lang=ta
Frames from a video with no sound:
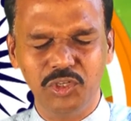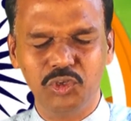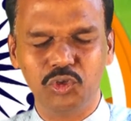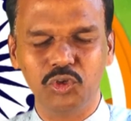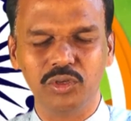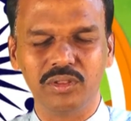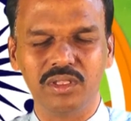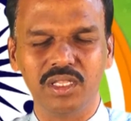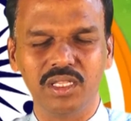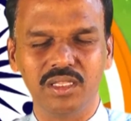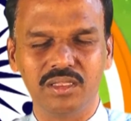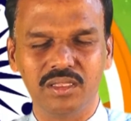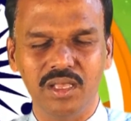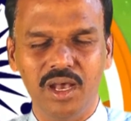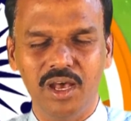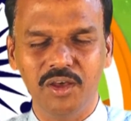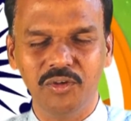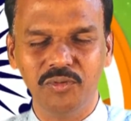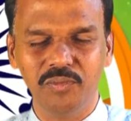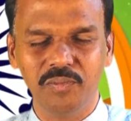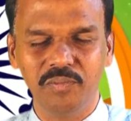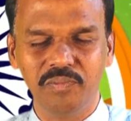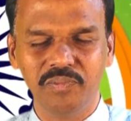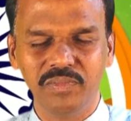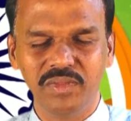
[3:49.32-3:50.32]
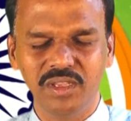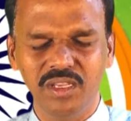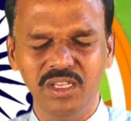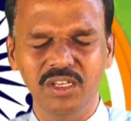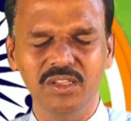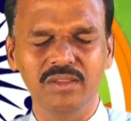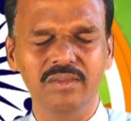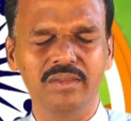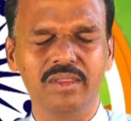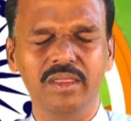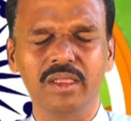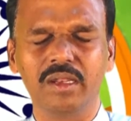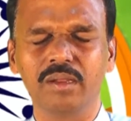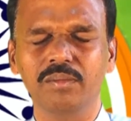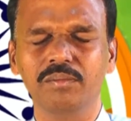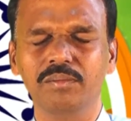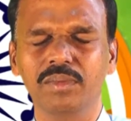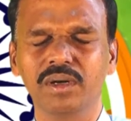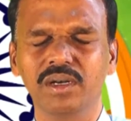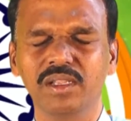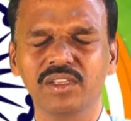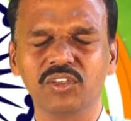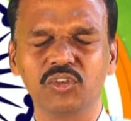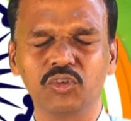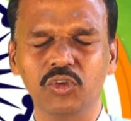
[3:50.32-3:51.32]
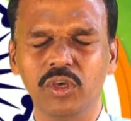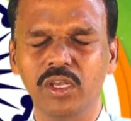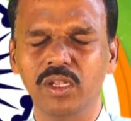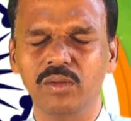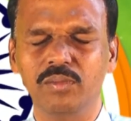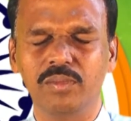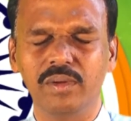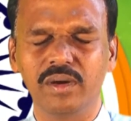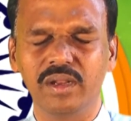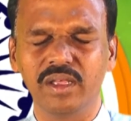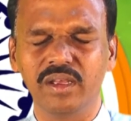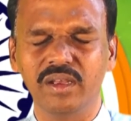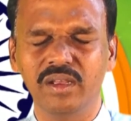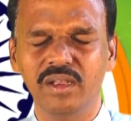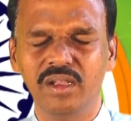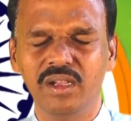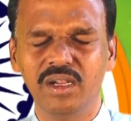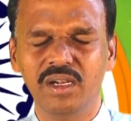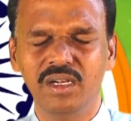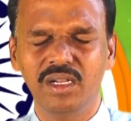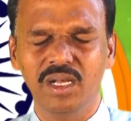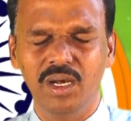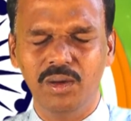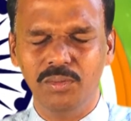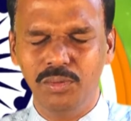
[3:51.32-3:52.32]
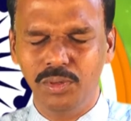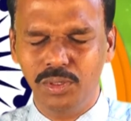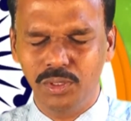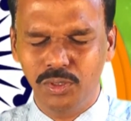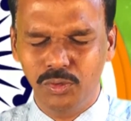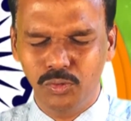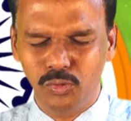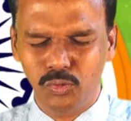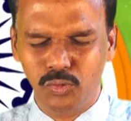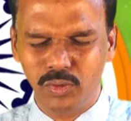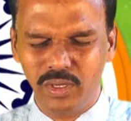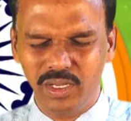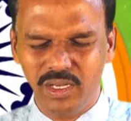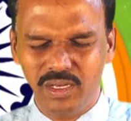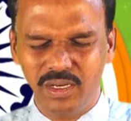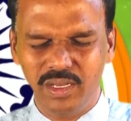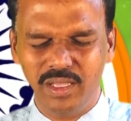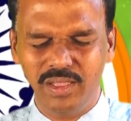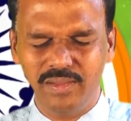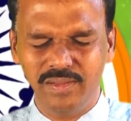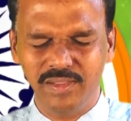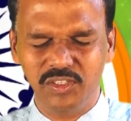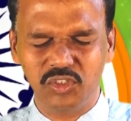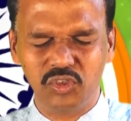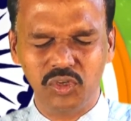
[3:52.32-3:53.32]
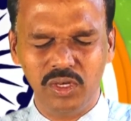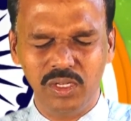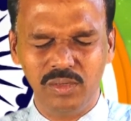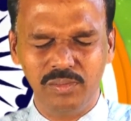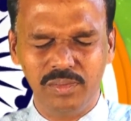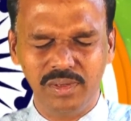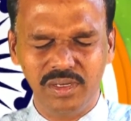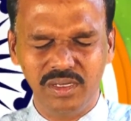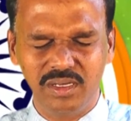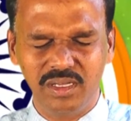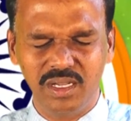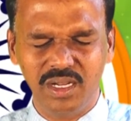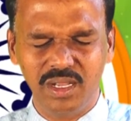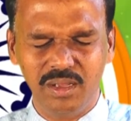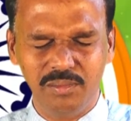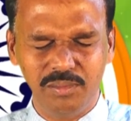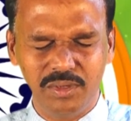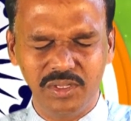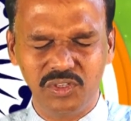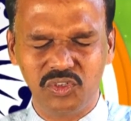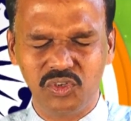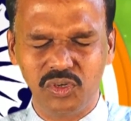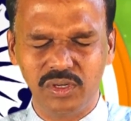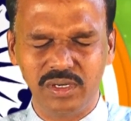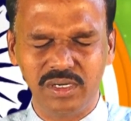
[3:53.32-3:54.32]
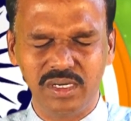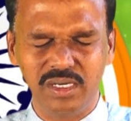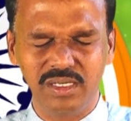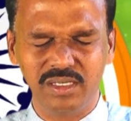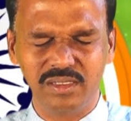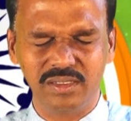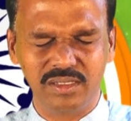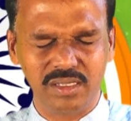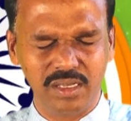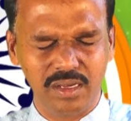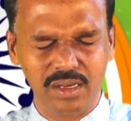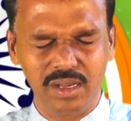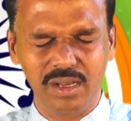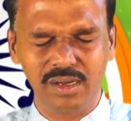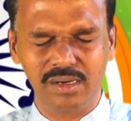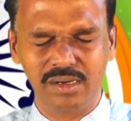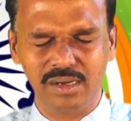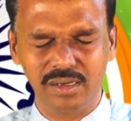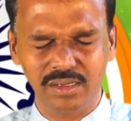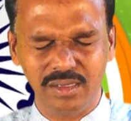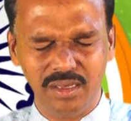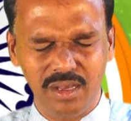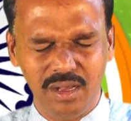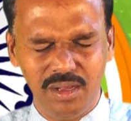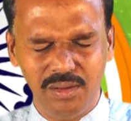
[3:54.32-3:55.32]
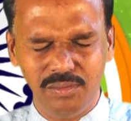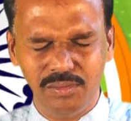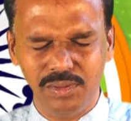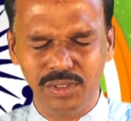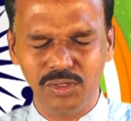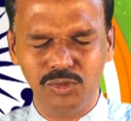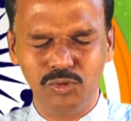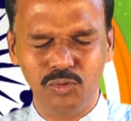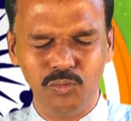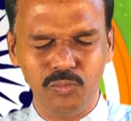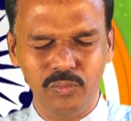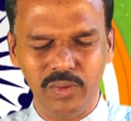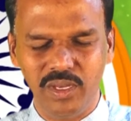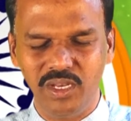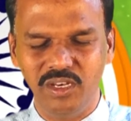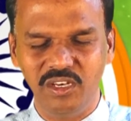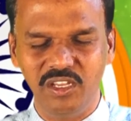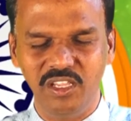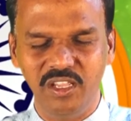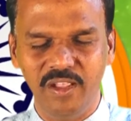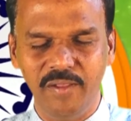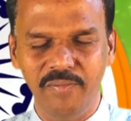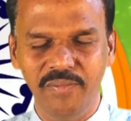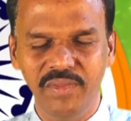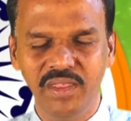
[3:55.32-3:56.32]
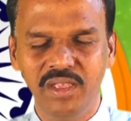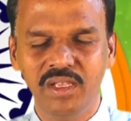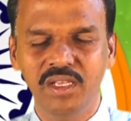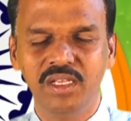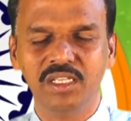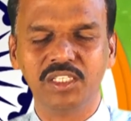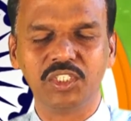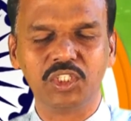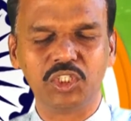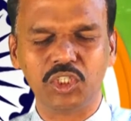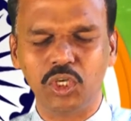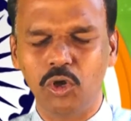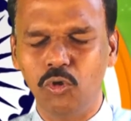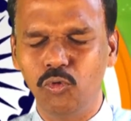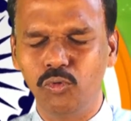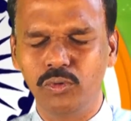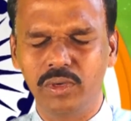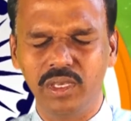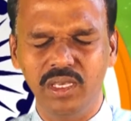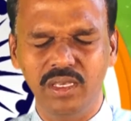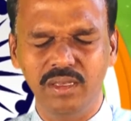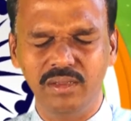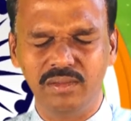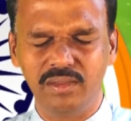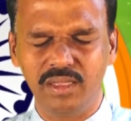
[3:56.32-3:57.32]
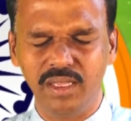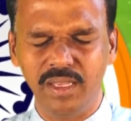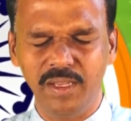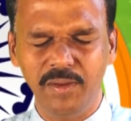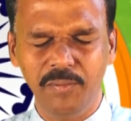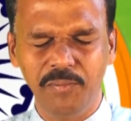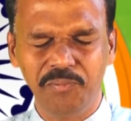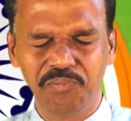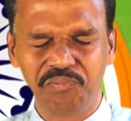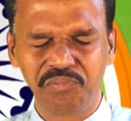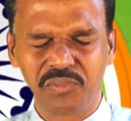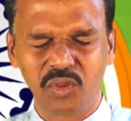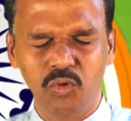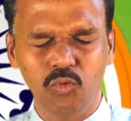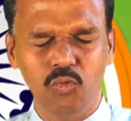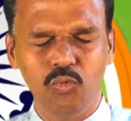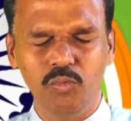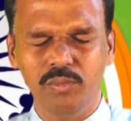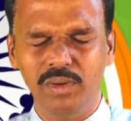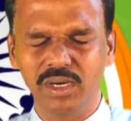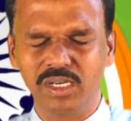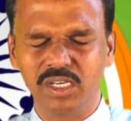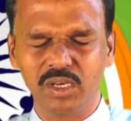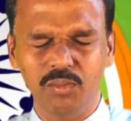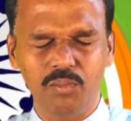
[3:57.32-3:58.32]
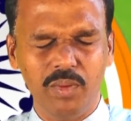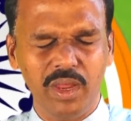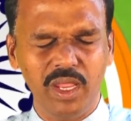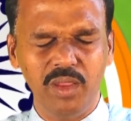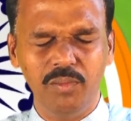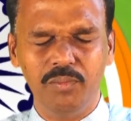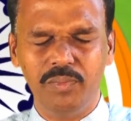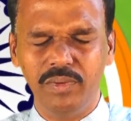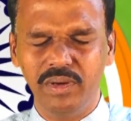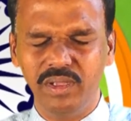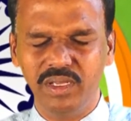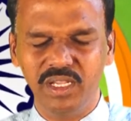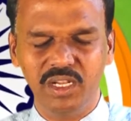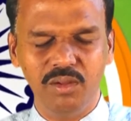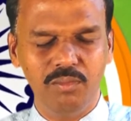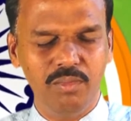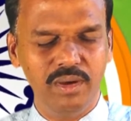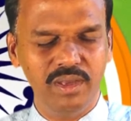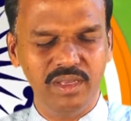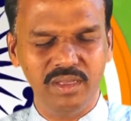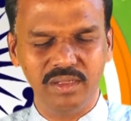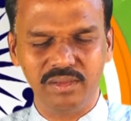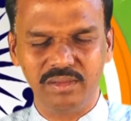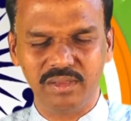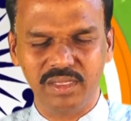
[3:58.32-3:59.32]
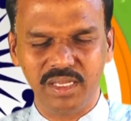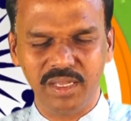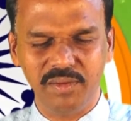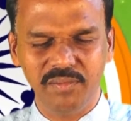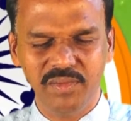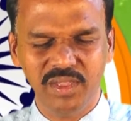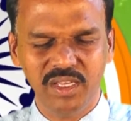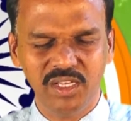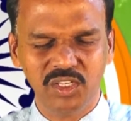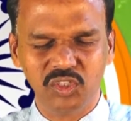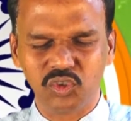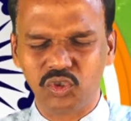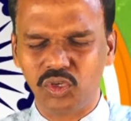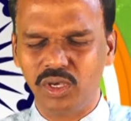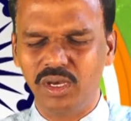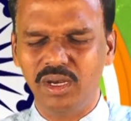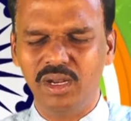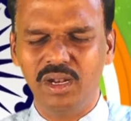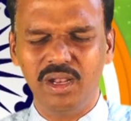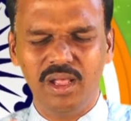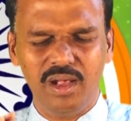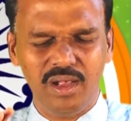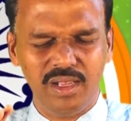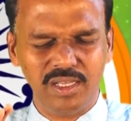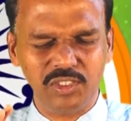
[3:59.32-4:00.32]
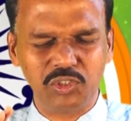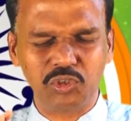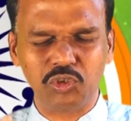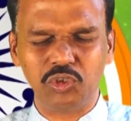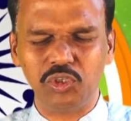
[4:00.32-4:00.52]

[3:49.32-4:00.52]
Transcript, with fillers: வெளிச்சத்தை தாரும் இன்னும் திறம்பட செயல்பட அவரோடு இணைந்து செயல்படுகிற அமைச்சர்கள் சகாக்கள் யாவருக்கும் வேண்டிய சௌக்கியத்தை உமக்கு பயப்படுகிற பயத்தை சகல